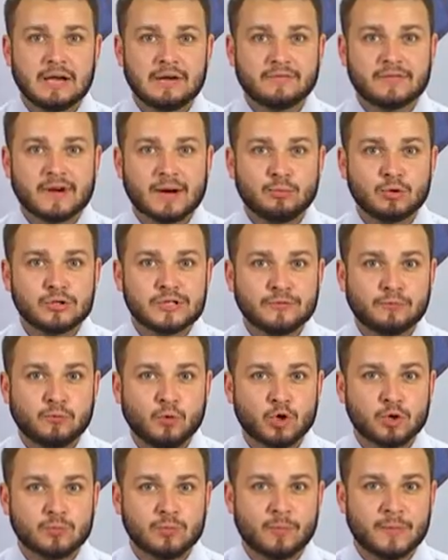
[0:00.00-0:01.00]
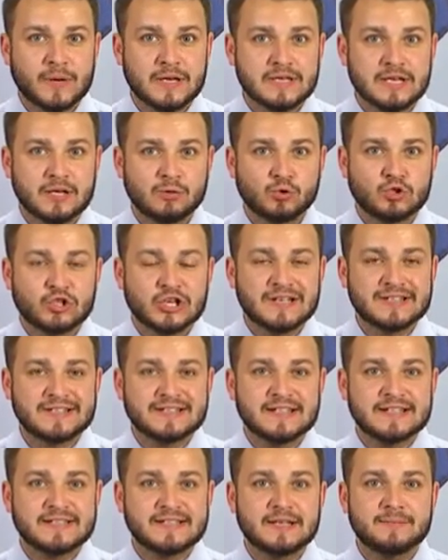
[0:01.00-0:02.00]
В работе форума приняли
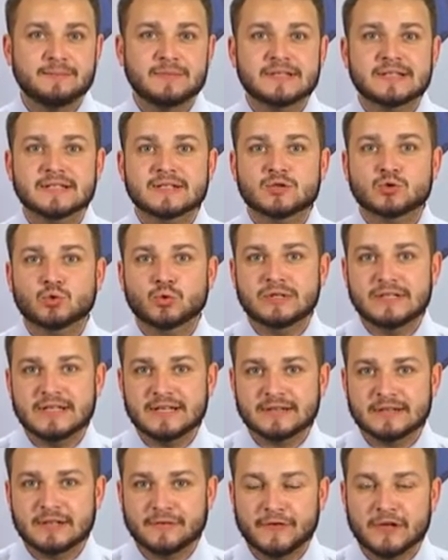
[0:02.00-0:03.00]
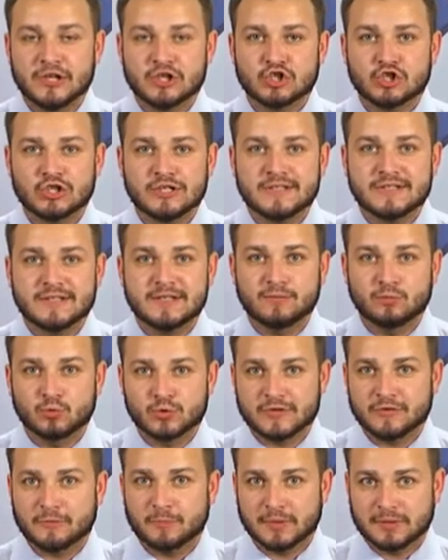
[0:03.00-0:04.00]
участие 70 студентов из шести
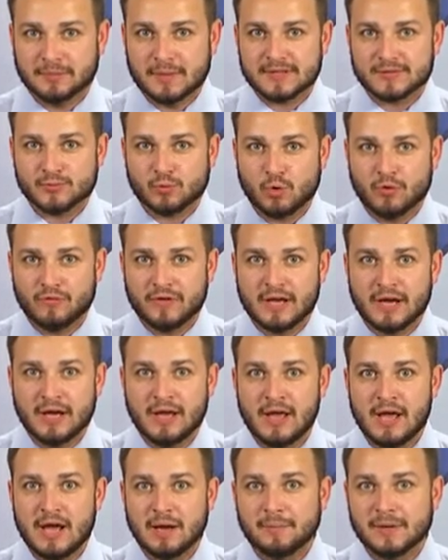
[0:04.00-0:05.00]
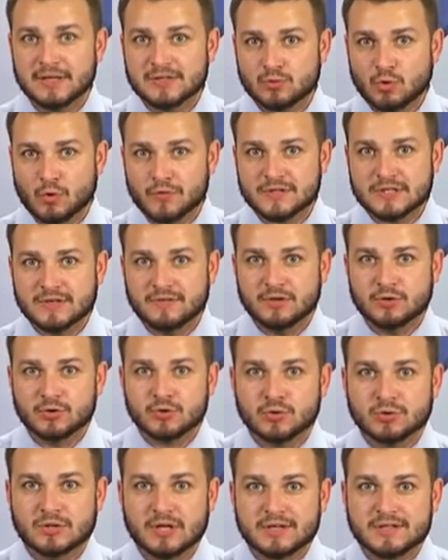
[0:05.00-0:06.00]
вузов Подмосковья – Московского
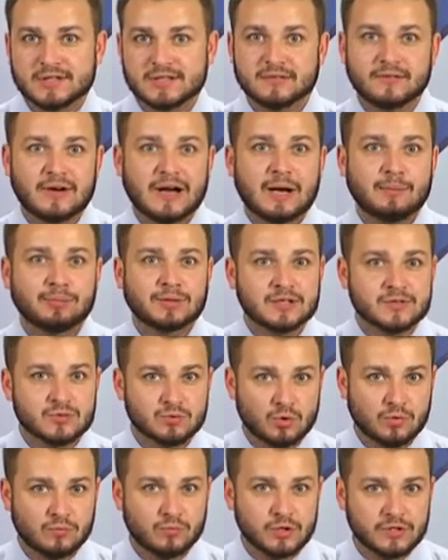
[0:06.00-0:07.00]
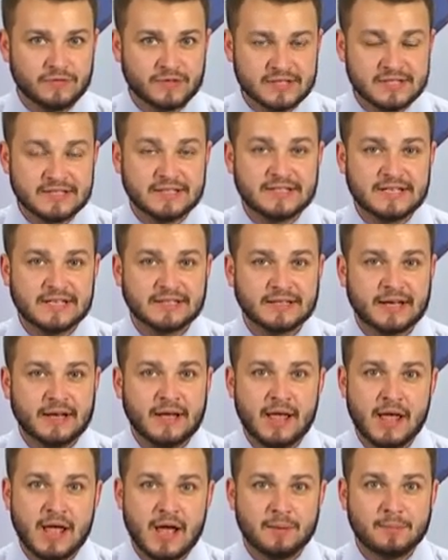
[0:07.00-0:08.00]
государственного областного
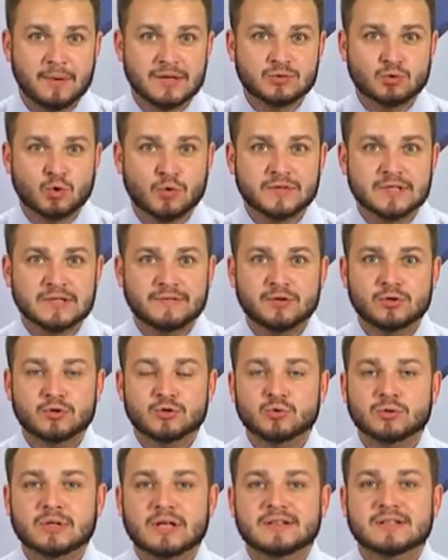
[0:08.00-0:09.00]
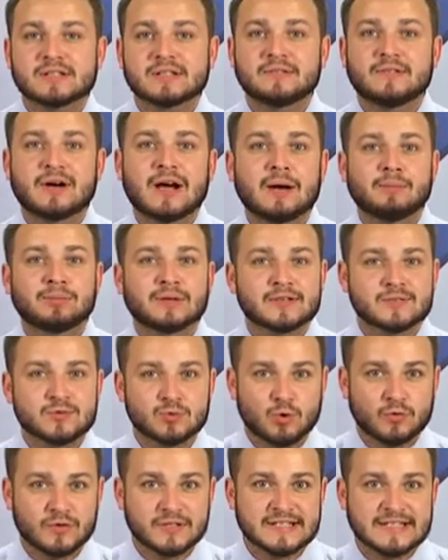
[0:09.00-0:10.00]
университета, Московского государственного
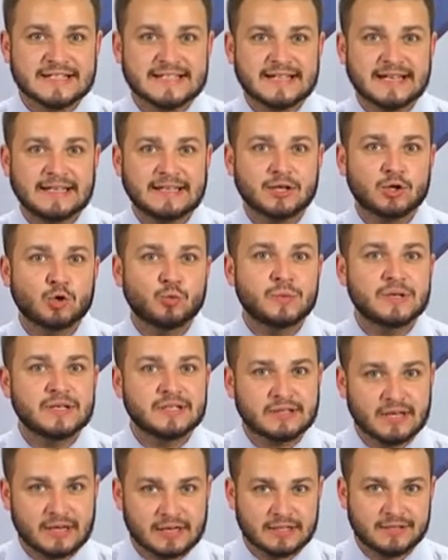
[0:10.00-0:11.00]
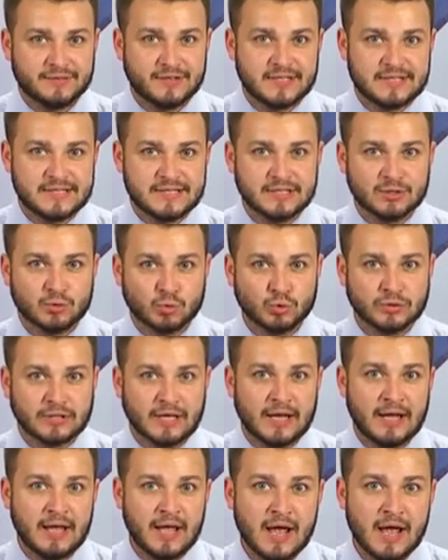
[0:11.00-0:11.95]
областного социально-гуманитарного института,